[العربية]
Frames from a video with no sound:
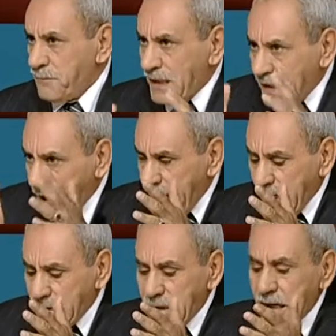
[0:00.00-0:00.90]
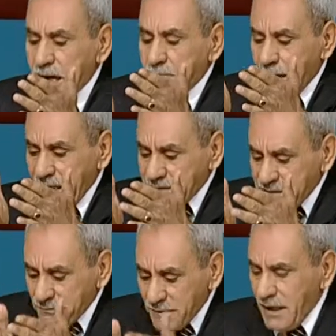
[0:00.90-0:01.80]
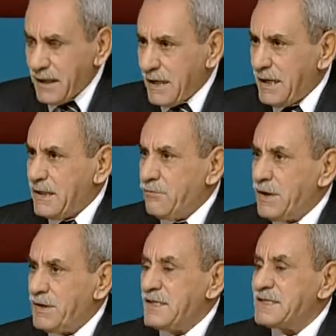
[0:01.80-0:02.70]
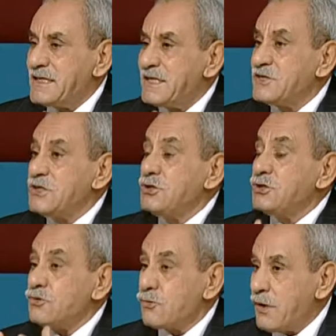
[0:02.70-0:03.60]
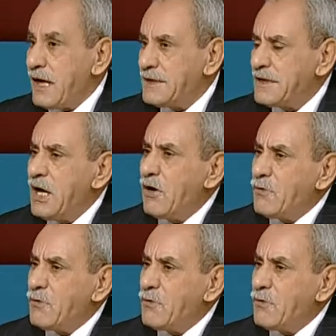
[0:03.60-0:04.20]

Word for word: الآن مع استمرار هذا الوضع ستزيد الشروخات